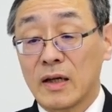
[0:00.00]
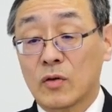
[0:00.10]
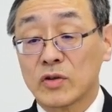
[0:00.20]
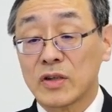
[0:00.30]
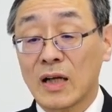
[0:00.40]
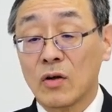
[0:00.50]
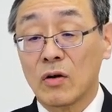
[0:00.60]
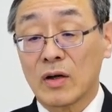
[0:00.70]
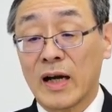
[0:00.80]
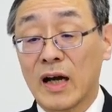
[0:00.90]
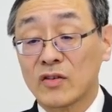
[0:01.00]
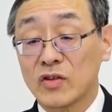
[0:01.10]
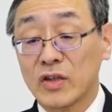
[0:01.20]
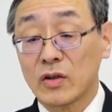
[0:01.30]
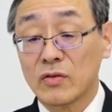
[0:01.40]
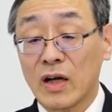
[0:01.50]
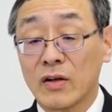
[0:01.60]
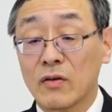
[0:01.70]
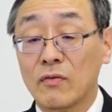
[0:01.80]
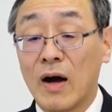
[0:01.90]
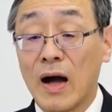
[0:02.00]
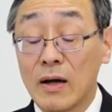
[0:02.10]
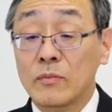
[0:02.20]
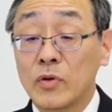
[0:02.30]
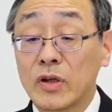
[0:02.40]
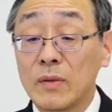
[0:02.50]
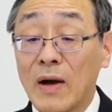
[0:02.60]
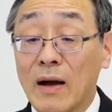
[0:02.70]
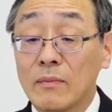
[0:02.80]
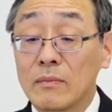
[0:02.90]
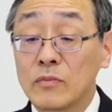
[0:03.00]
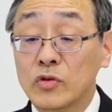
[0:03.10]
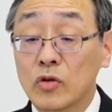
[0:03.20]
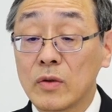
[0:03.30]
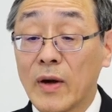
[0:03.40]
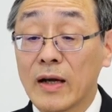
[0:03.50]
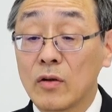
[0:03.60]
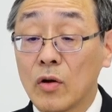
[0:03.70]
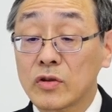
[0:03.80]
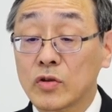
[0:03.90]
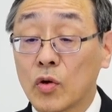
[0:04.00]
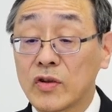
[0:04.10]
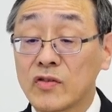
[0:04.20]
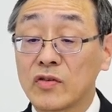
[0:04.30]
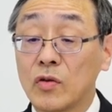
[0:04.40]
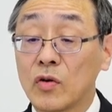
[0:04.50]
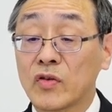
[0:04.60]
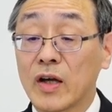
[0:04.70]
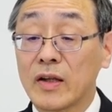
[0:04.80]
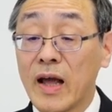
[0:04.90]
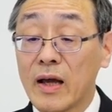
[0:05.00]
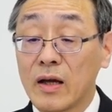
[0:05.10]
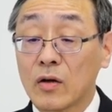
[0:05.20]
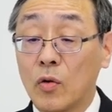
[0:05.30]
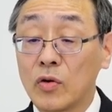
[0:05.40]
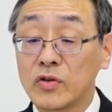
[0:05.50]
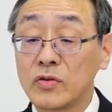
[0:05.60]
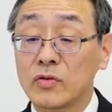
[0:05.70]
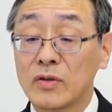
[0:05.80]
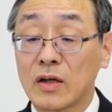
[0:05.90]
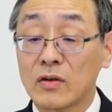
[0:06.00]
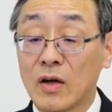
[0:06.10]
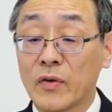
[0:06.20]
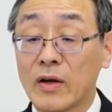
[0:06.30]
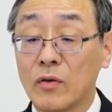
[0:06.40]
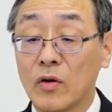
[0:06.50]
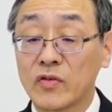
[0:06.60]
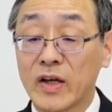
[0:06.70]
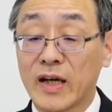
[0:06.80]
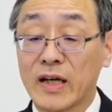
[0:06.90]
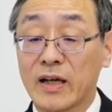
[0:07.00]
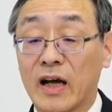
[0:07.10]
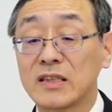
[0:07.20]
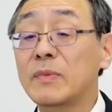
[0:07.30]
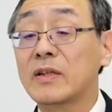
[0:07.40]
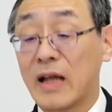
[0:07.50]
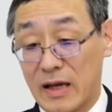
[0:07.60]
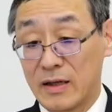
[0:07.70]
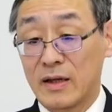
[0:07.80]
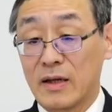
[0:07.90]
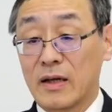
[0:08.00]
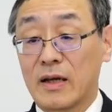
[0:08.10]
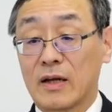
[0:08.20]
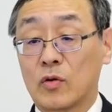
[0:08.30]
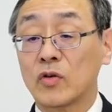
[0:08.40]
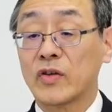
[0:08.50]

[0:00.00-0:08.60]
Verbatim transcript: こちらの開発しているグラフェンは無基板無触媒の直接合成で高純度なグラフェンを世界で初めて合